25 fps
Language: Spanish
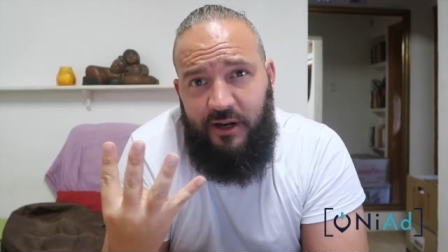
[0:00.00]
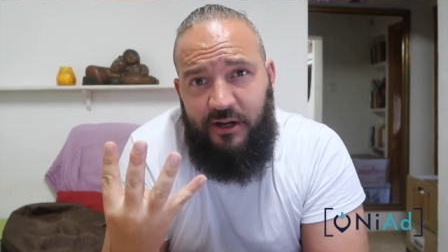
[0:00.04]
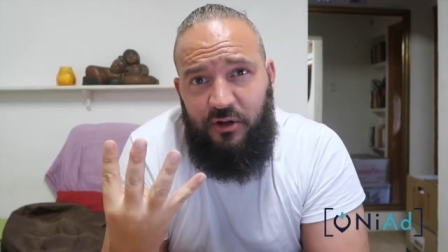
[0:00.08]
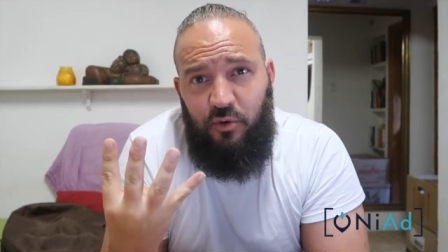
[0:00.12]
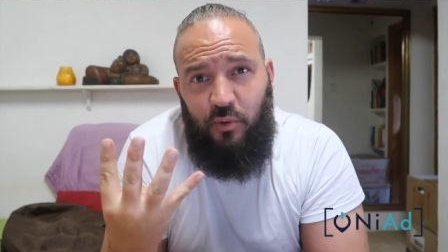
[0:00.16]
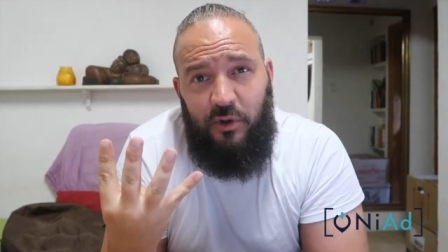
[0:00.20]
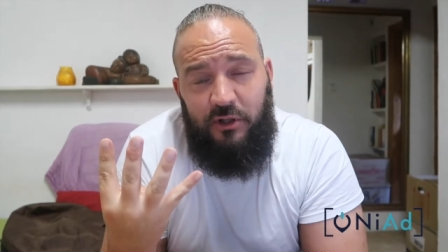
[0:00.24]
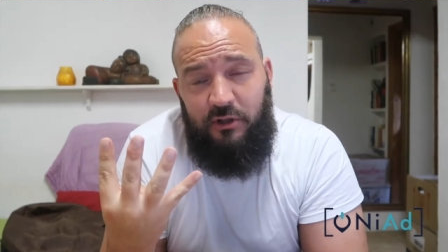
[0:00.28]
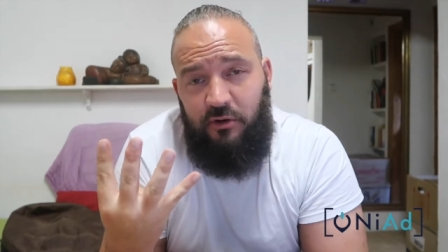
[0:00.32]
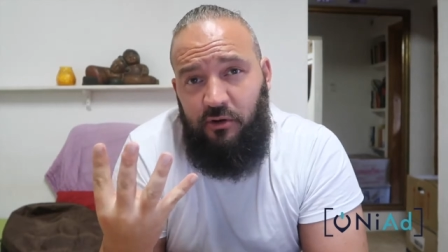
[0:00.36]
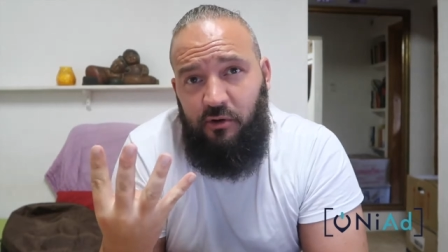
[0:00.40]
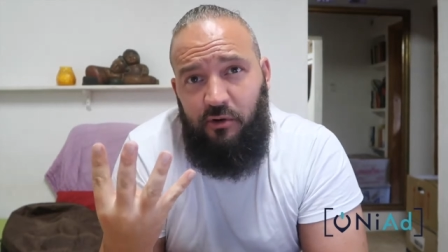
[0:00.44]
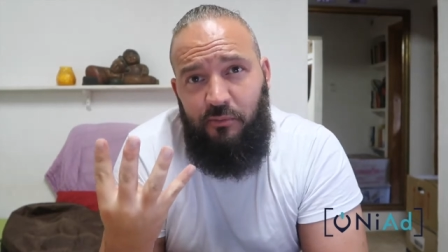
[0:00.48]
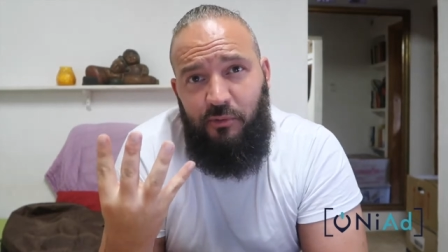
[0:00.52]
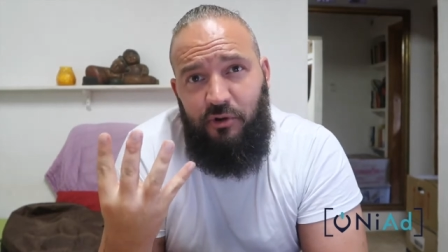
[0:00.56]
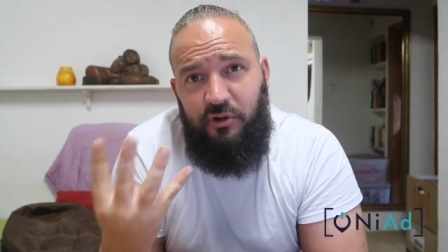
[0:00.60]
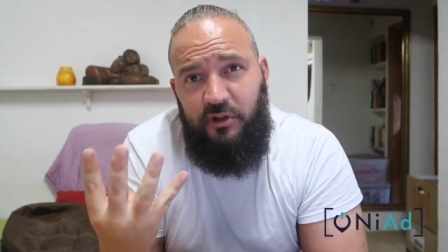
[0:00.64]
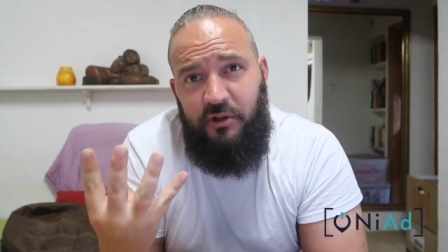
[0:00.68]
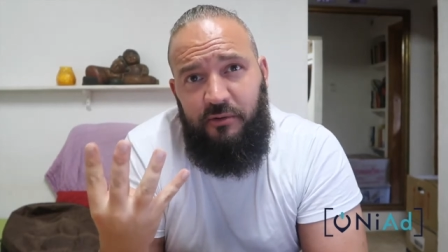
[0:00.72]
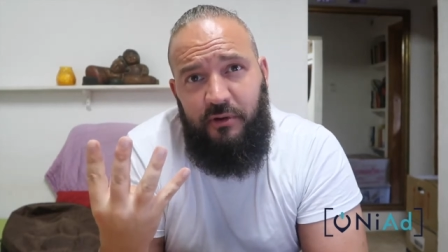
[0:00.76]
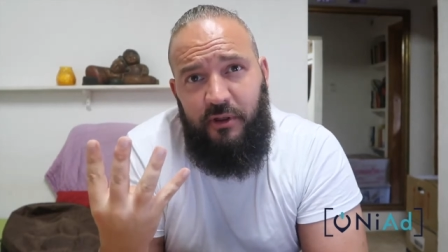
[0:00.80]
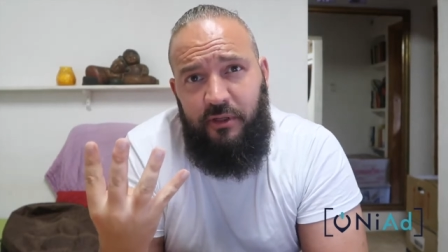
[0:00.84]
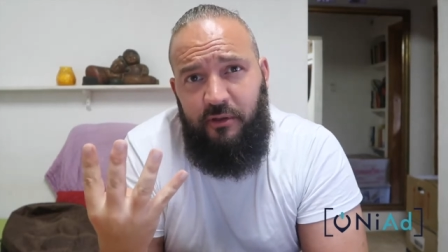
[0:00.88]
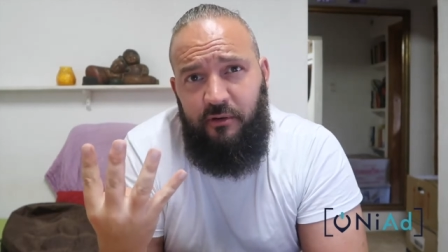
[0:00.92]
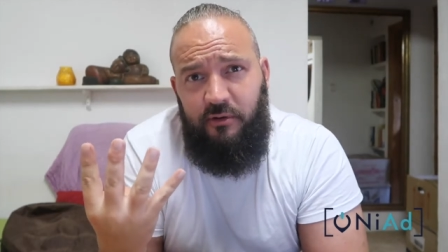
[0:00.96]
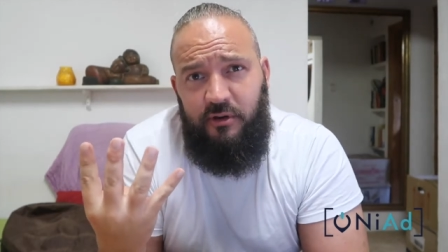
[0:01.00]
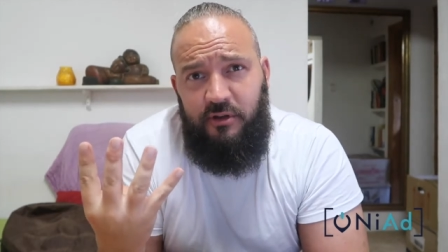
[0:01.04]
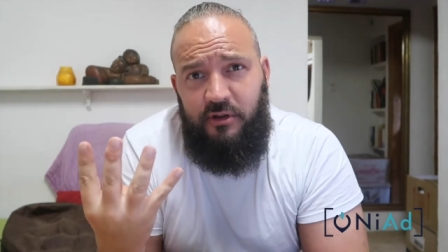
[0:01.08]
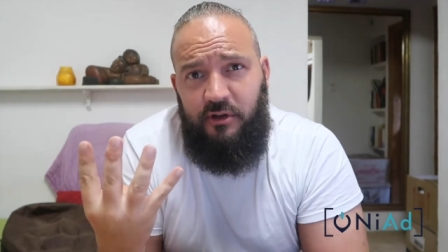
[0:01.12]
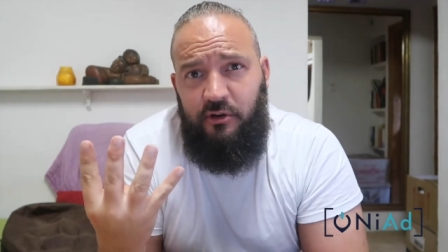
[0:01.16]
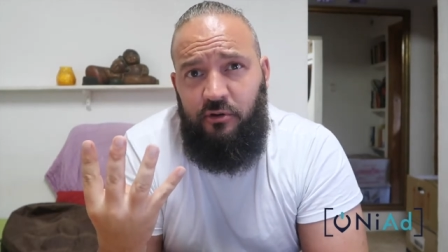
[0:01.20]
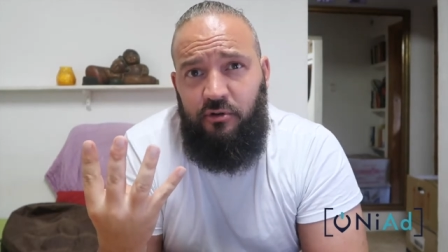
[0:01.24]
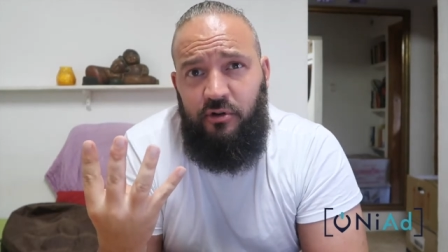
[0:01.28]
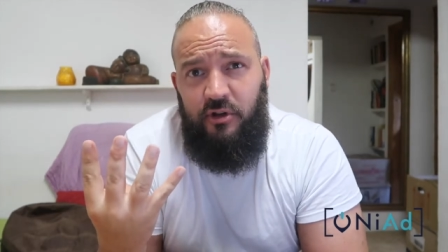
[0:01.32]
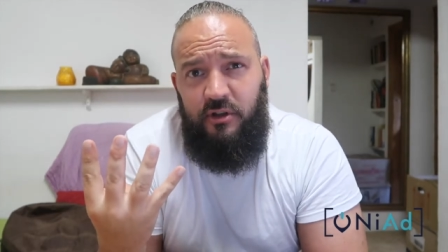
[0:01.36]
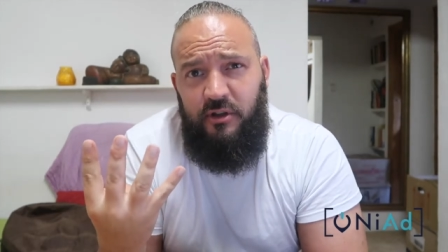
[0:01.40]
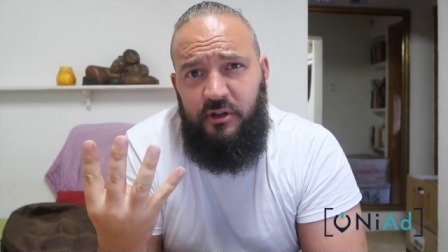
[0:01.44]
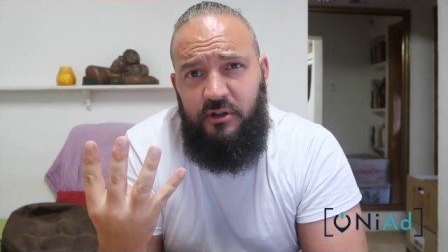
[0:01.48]
de las cuatro motivaciones
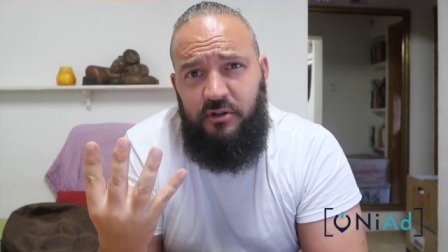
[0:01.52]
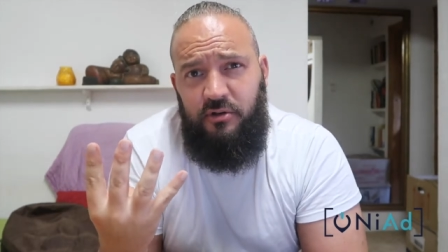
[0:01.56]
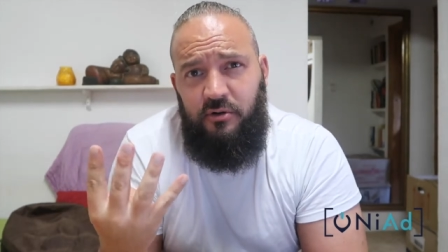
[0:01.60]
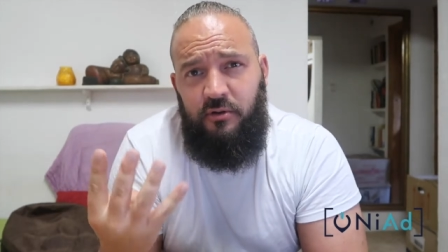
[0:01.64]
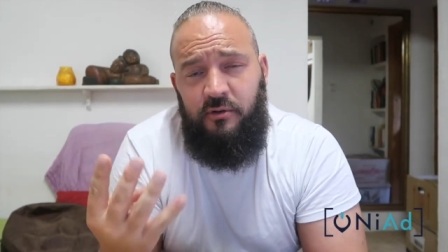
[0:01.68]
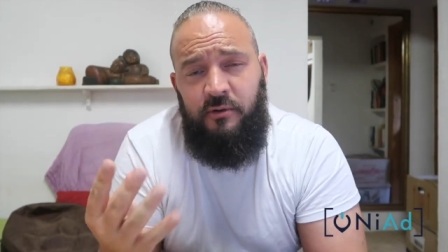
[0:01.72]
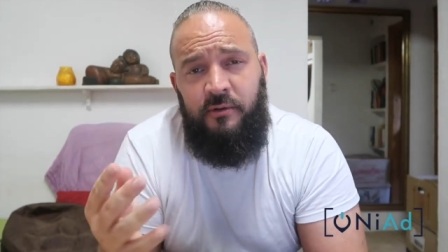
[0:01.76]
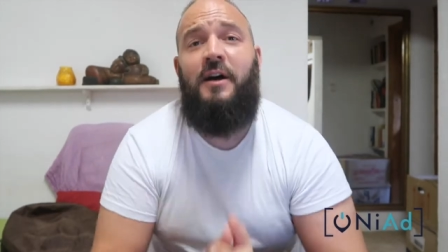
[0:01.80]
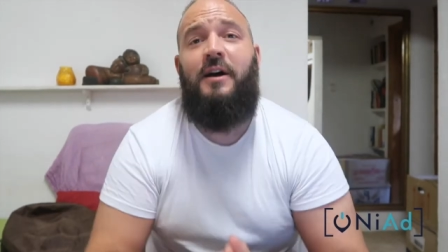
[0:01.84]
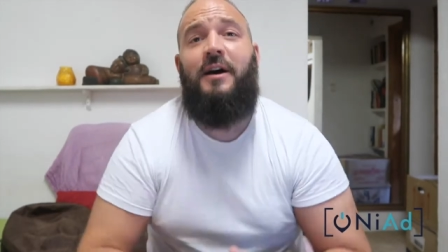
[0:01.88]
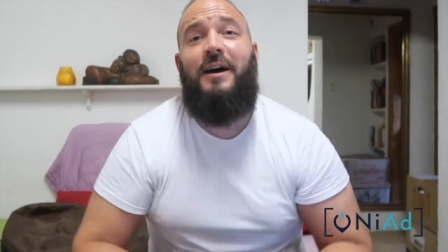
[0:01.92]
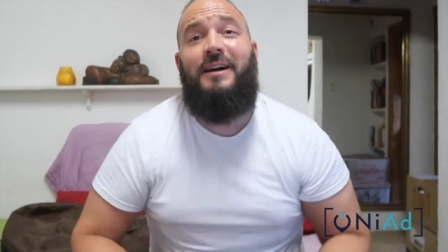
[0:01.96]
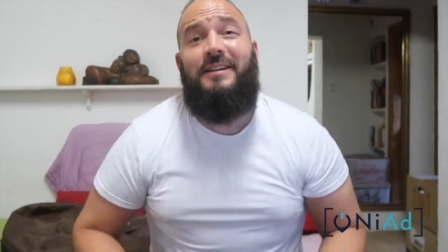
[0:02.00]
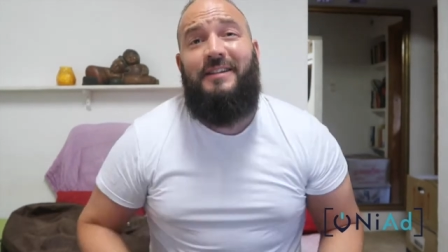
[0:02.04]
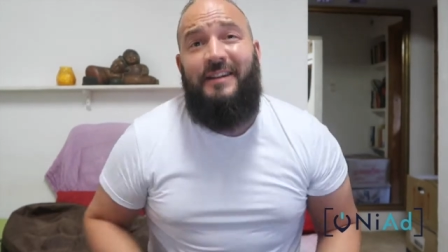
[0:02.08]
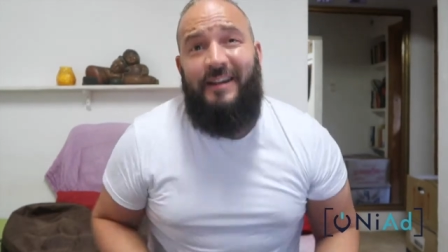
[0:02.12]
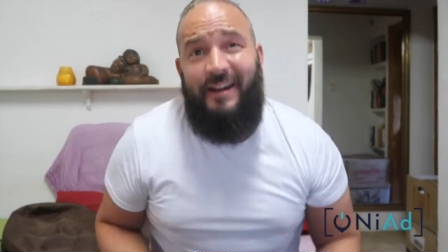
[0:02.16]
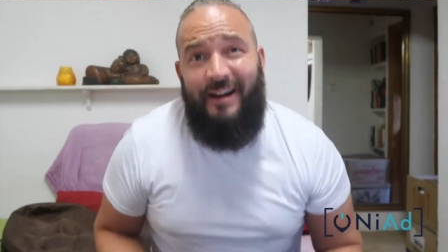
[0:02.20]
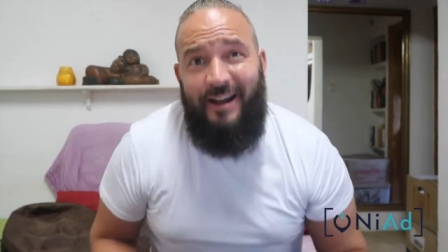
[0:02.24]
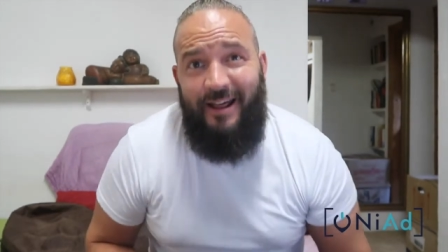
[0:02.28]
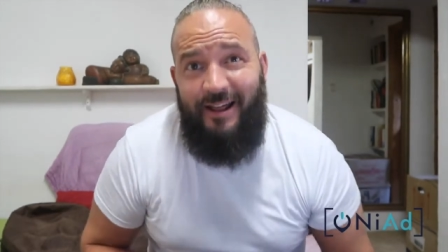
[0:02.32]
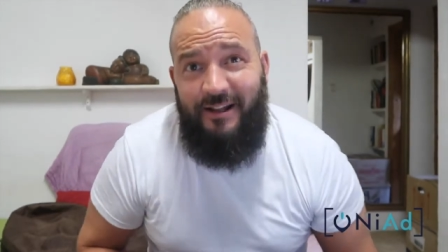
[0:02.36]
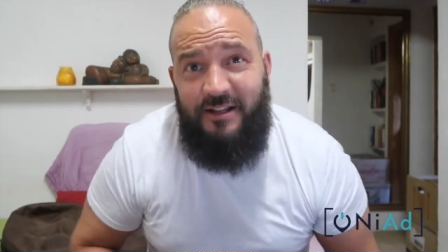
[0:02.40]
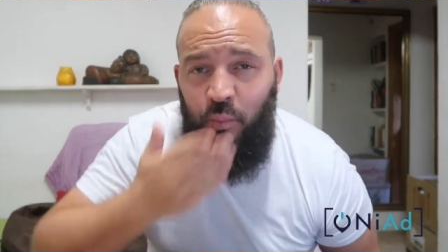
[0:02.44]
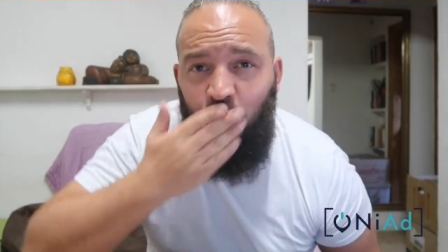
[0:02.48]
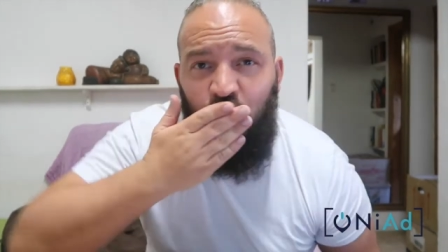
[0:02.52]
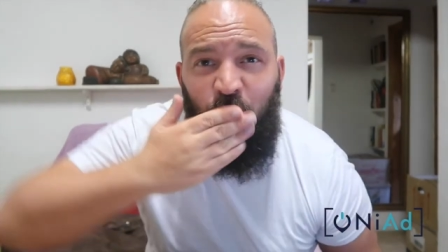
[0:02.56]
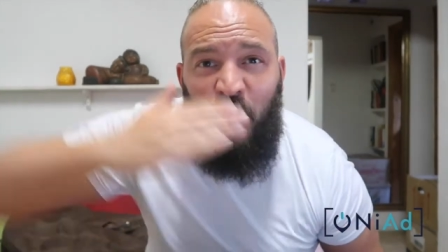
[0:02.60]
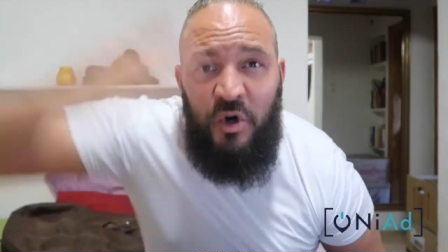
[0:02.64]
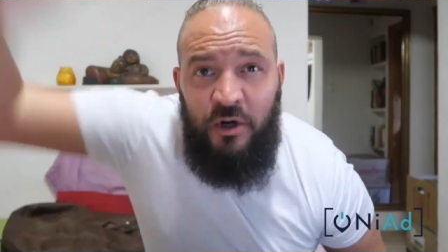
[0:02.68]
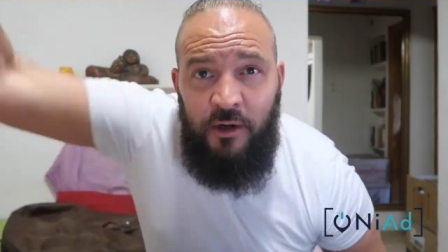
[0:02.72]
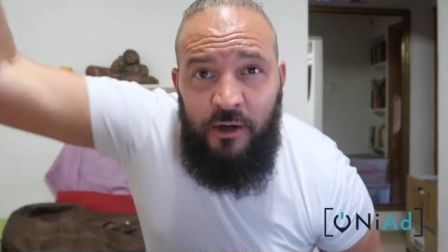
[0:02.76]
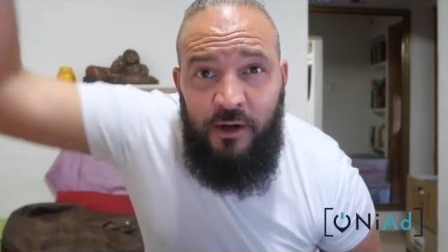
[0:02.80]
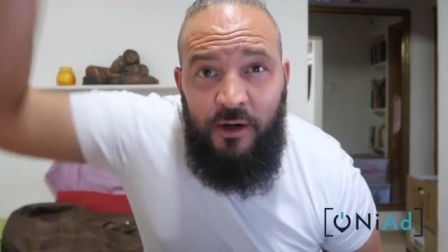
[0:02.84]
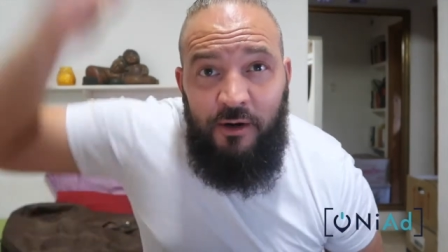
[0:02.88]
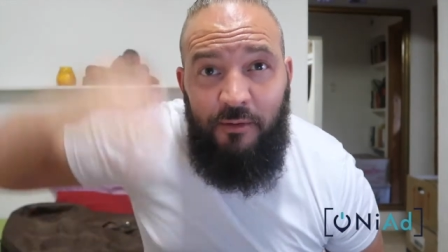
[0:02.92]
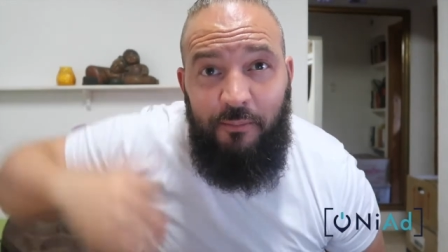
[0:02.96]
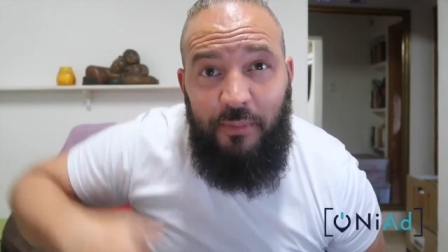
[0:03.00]
que os he dicho. Así que nada,
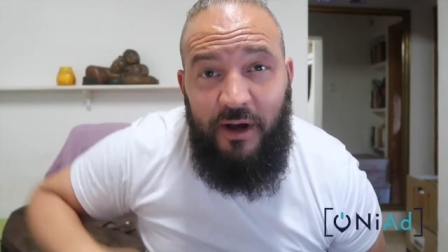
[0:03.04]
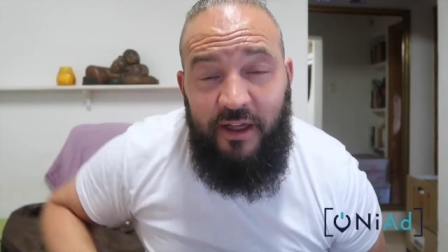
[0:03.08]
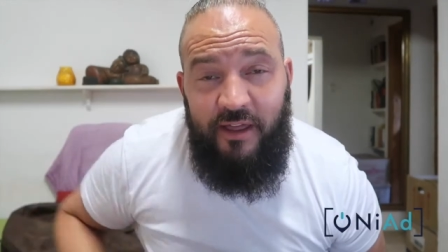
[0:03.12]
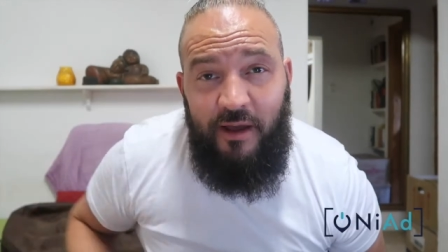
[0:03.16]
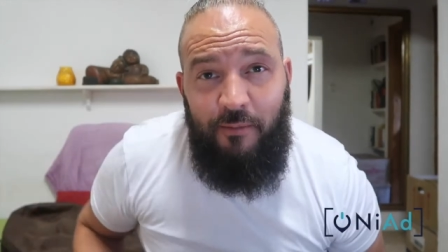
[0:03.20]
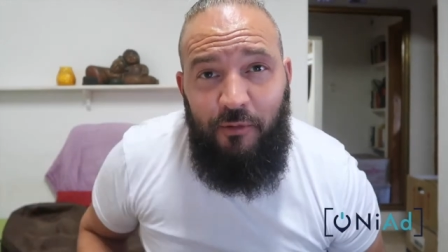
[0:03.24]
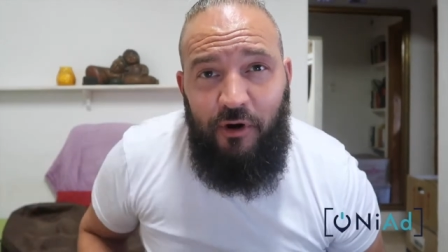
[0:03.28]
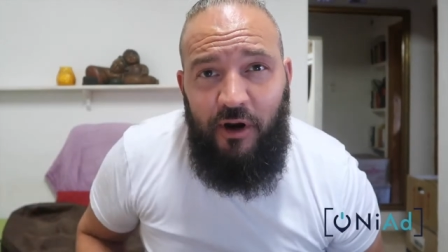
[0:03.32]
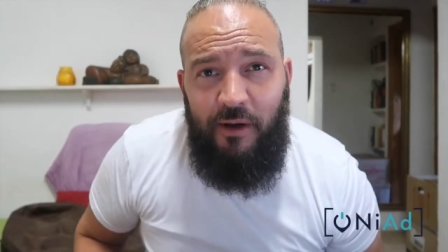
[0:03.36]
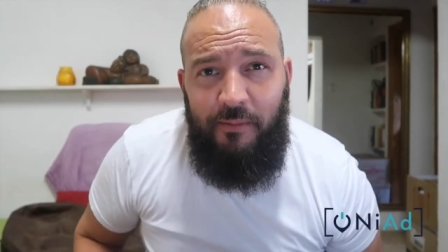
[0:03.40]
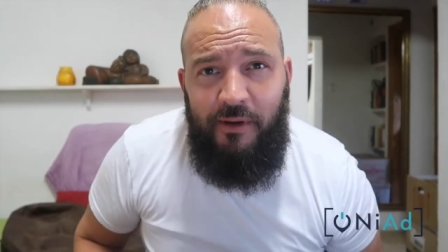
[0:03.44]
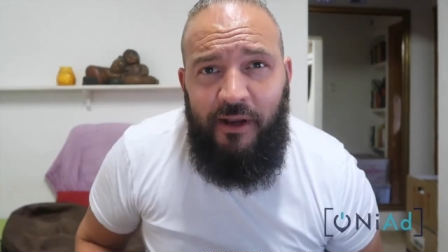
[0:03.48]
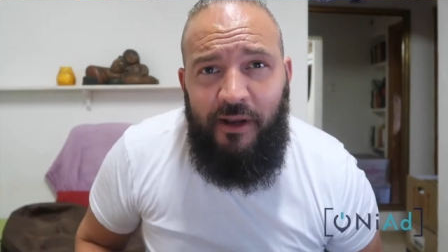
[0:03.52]
vale amor